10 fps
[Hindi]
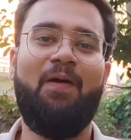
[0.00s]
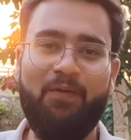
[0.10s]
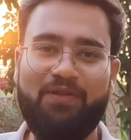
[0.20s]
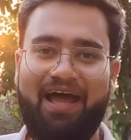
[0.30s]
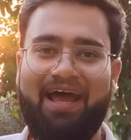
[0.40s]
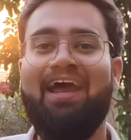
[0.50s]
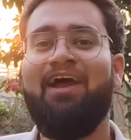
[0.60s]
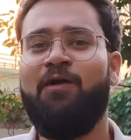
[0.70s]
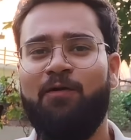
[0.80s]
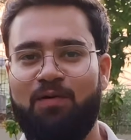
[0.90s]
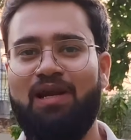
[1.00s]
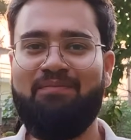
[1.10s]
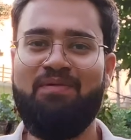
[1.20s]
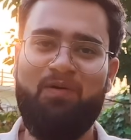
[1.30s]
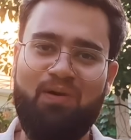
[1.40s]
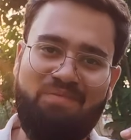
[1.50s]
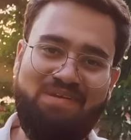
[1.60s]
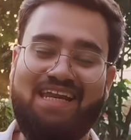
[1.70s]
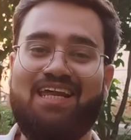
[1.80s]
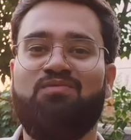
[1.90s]
पे होता है डू लेट मी नो
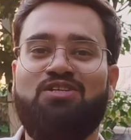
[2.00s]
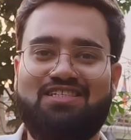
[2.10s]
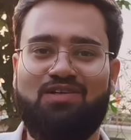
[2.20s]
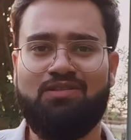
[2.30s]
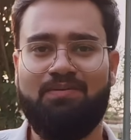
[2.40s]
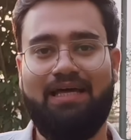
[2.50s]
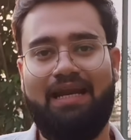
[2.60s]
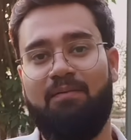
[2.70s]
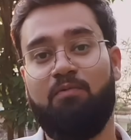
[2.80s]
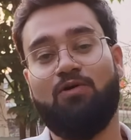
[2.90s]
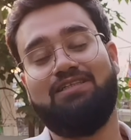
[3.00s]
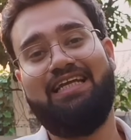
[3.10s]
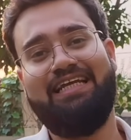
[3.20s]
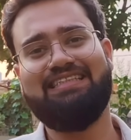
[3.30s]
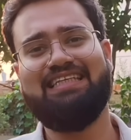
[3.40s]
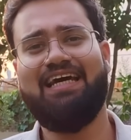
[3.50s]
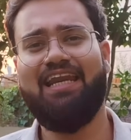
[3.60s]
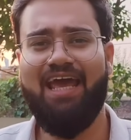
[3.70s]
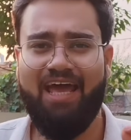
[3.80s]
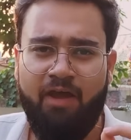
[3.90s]
कमेंट करके मुझे ज़रूर से बताना आपको किस तरीके से
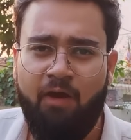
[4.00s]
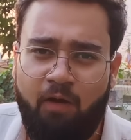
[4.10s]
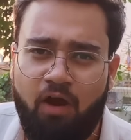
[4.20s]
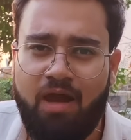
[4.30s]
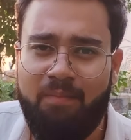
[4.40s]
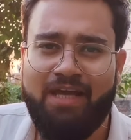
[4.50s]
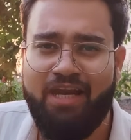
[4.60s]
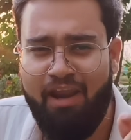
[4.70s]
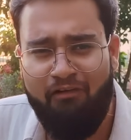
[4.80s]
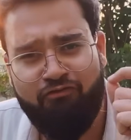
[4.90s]
लग रही है और कमेंट करने